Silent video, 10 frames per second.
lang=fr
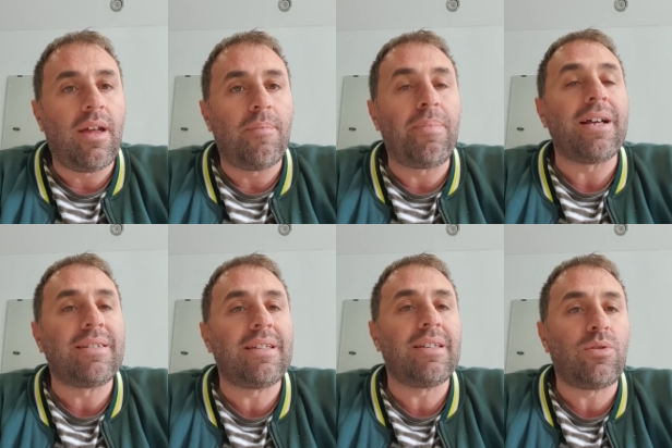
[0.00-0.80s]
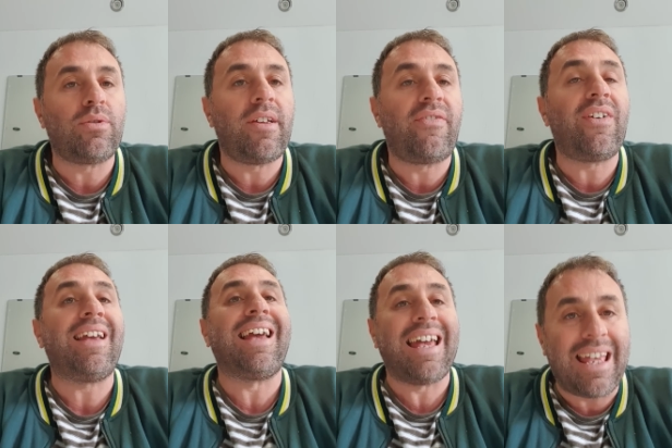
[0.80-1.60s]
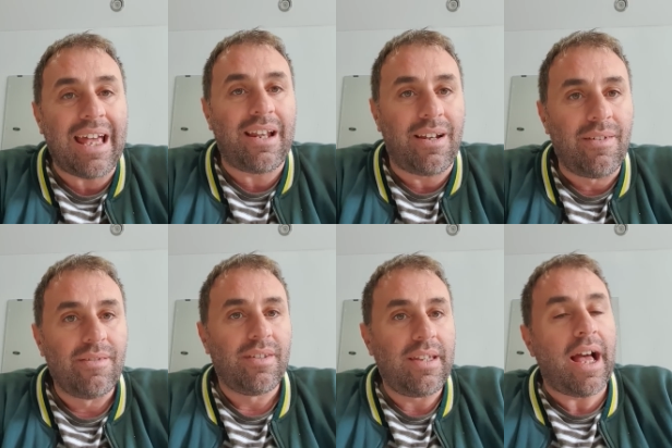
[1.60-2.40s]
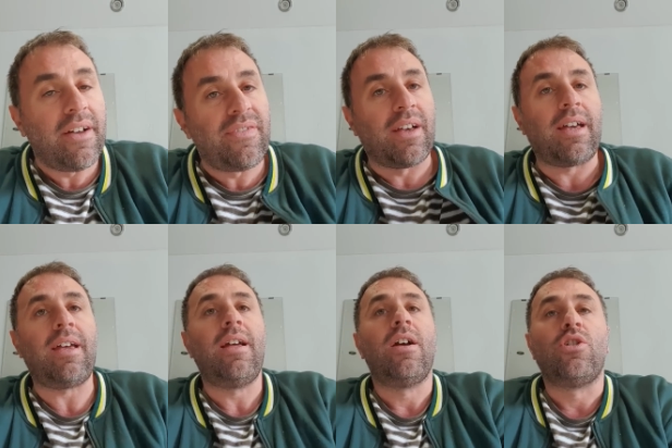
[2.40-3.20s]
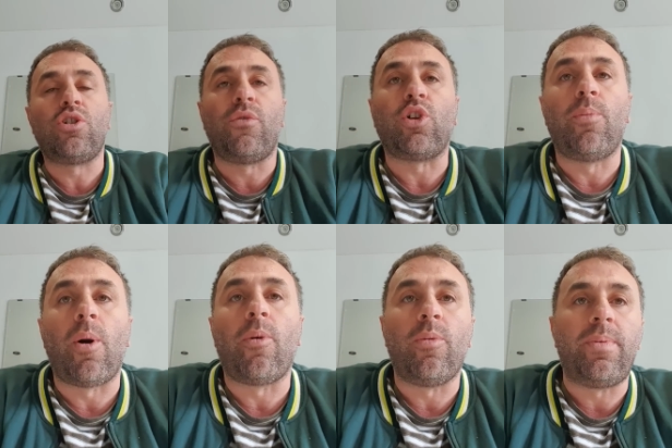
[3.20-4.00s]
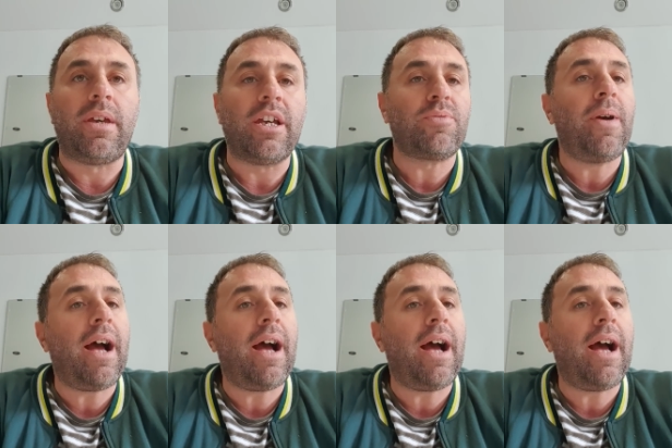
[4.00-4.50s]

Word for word: basée sur des faits réels et avérés sur votre propre pays. Je